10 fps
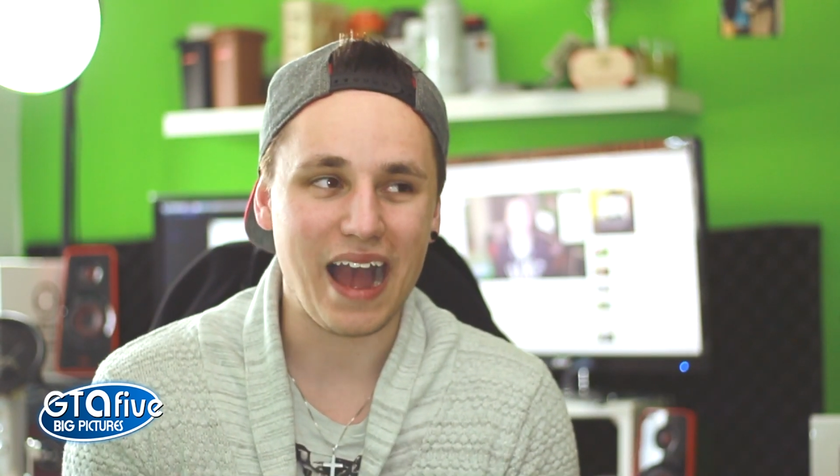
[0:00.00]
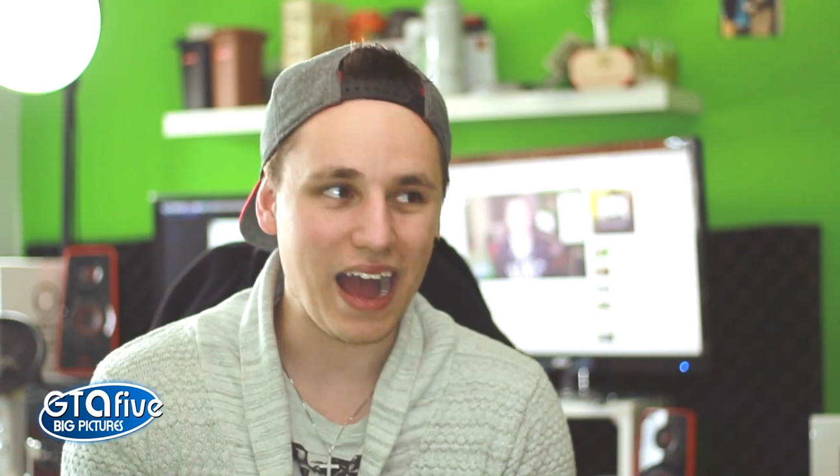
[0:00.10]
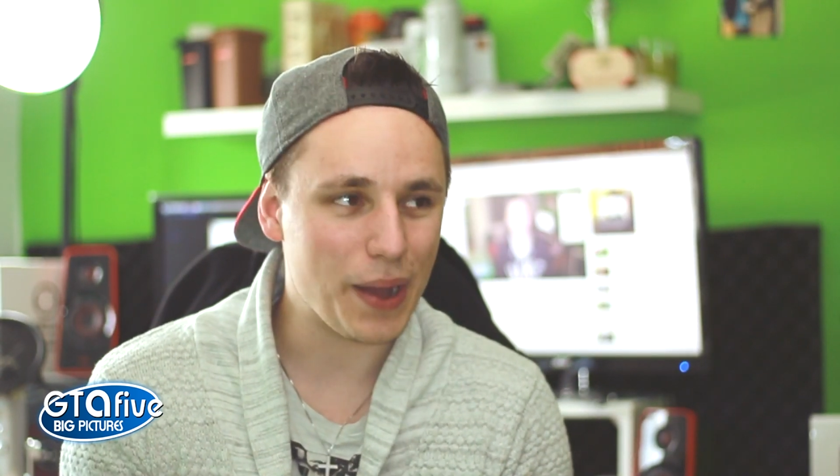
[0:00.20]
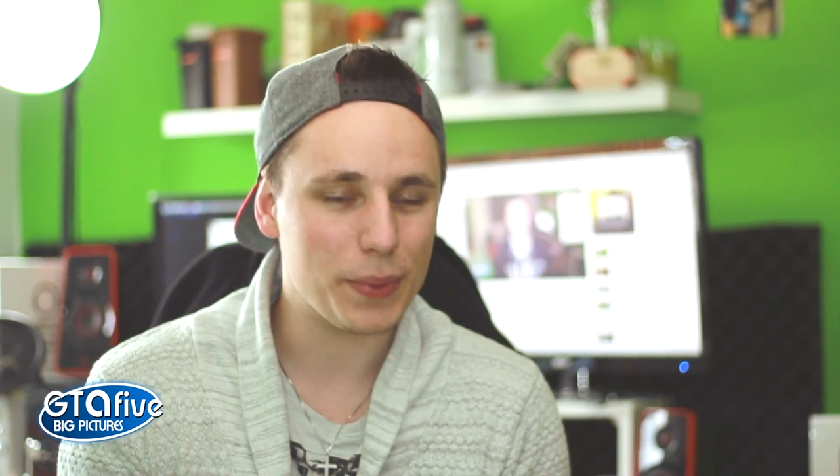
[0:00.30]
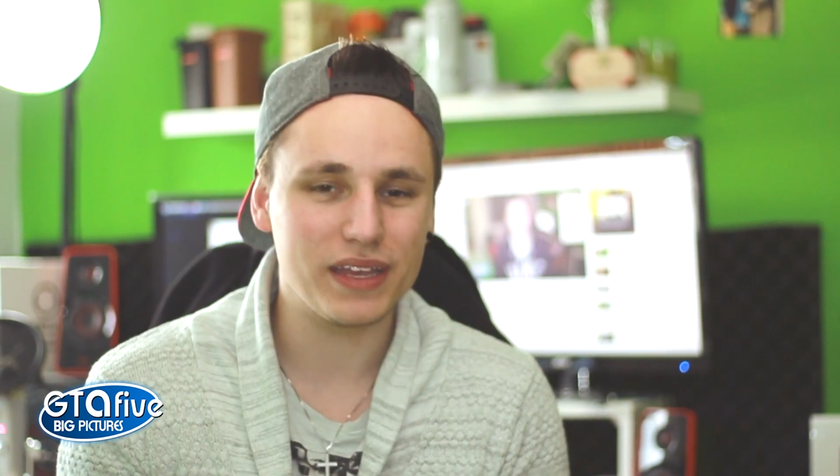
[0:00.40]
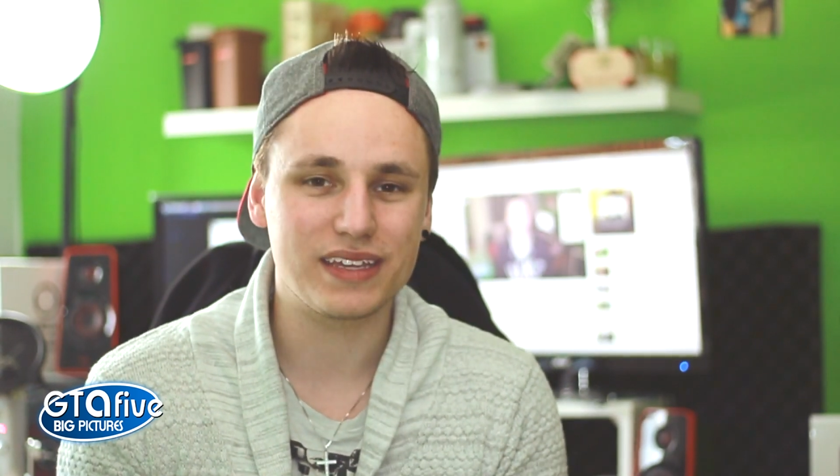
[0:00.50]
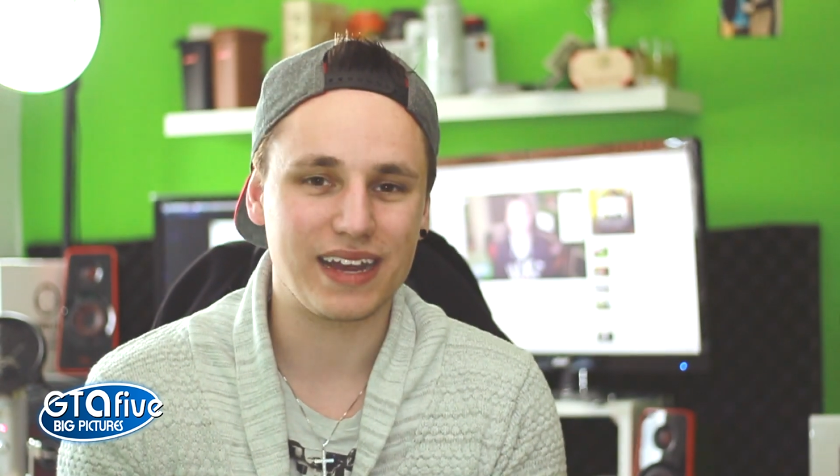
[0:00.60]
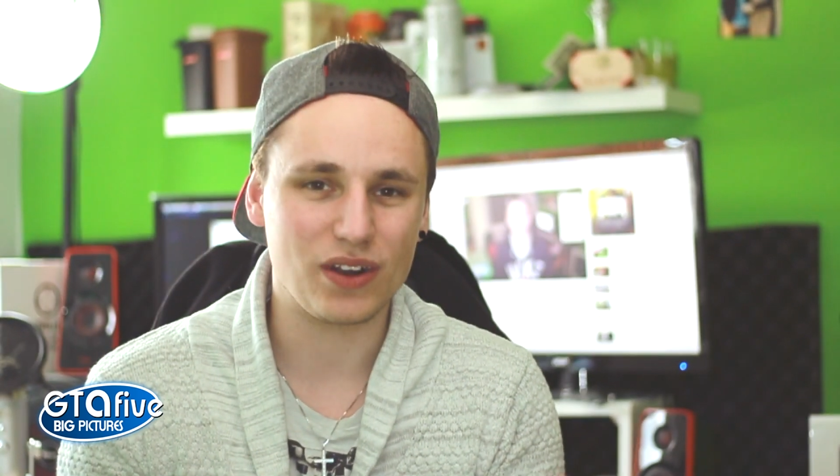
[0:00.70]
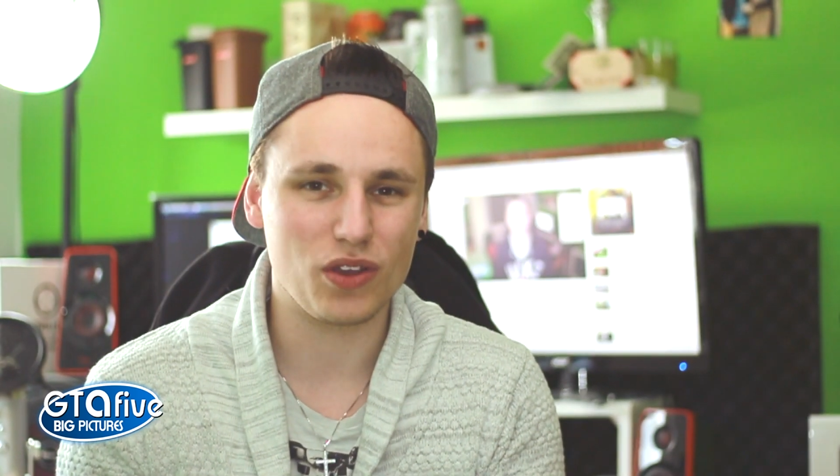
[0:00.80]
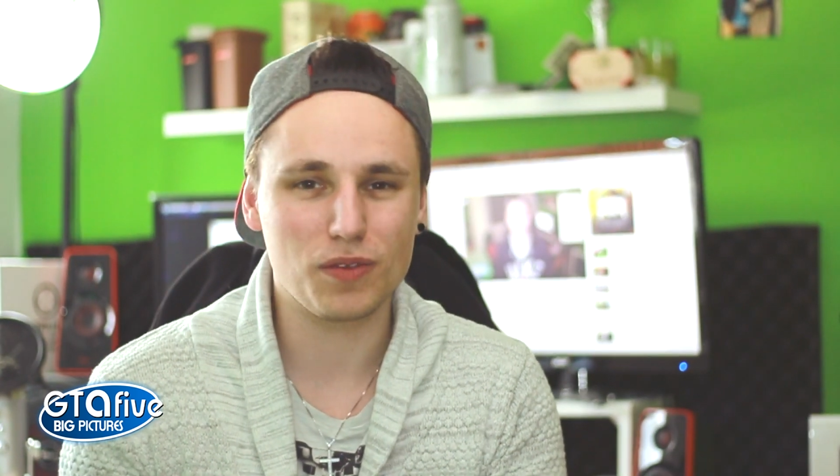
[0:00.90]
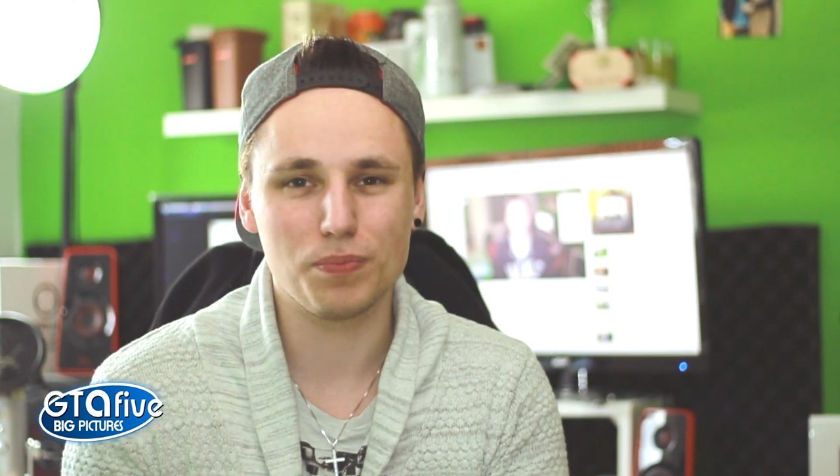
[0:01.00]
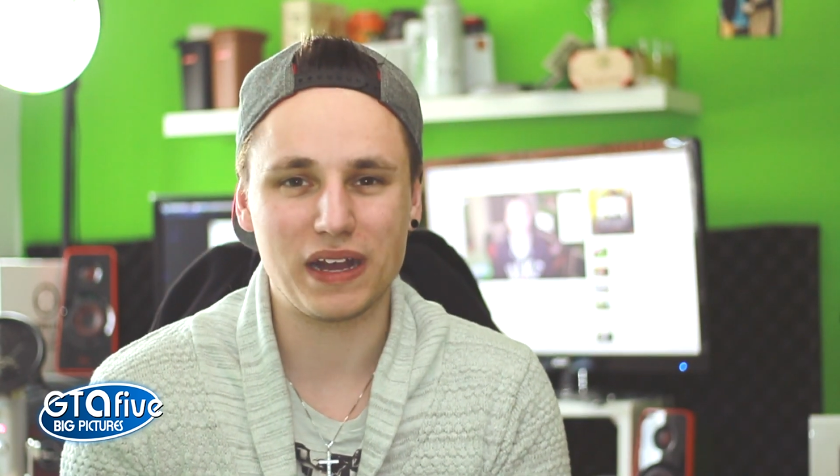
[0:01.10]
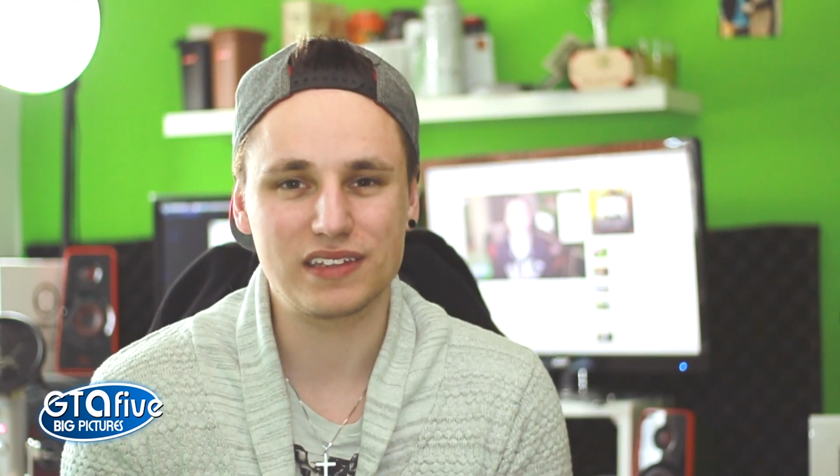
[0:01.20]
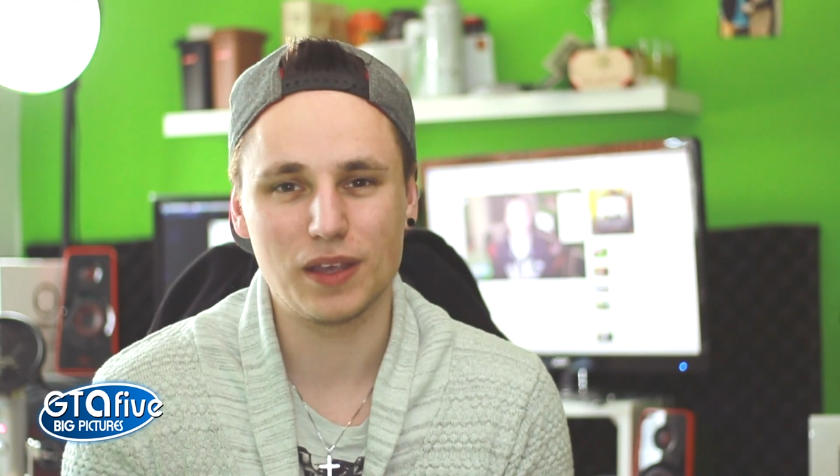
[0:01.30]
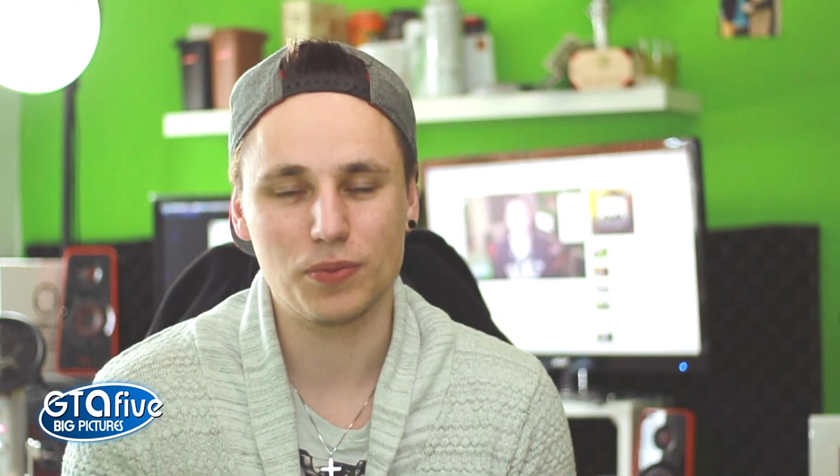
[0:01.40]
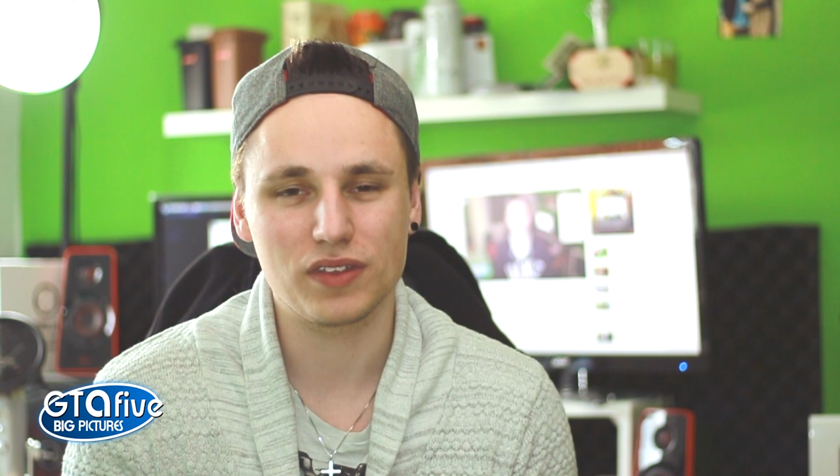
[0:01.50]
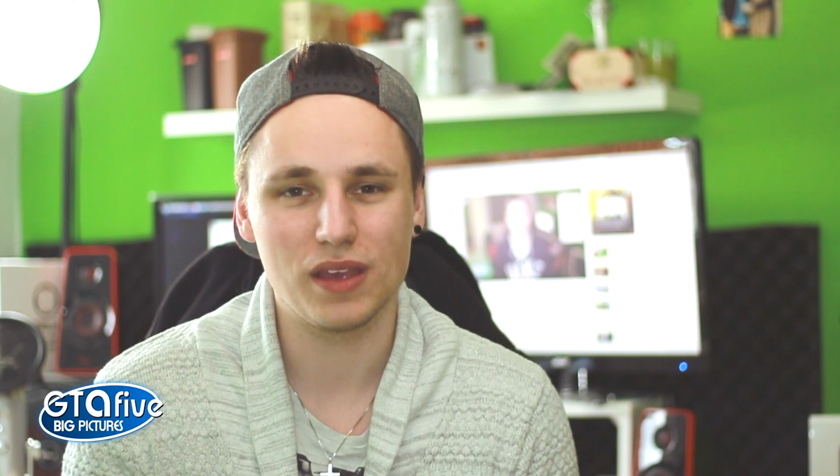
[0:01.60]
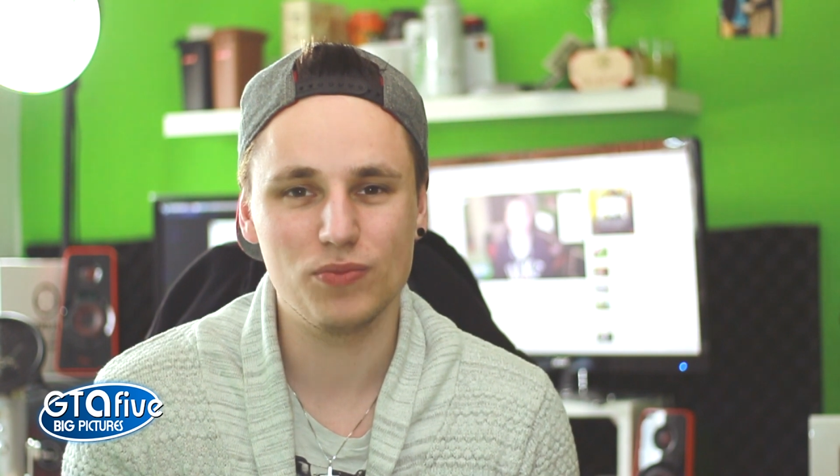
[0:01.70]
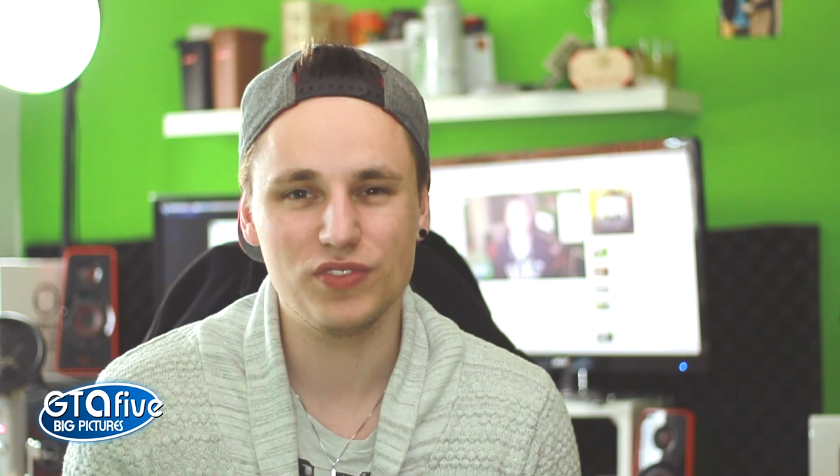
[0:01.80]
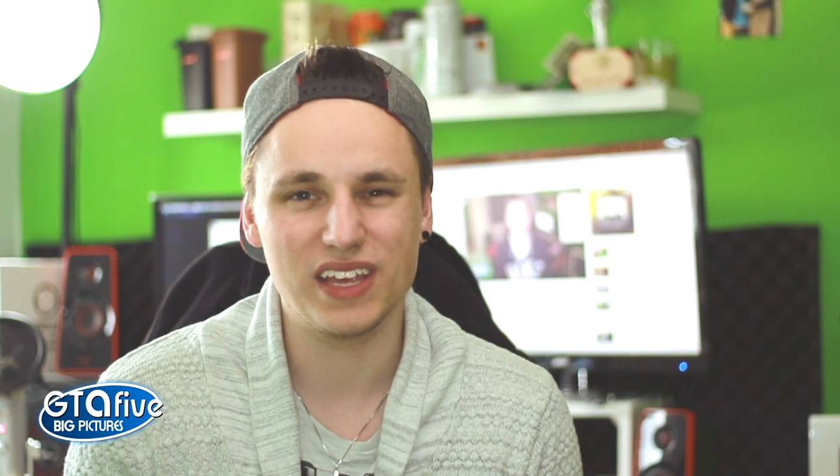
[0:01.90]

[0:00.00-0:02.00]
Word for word: aber ich kann euch ein paar Tipps geben,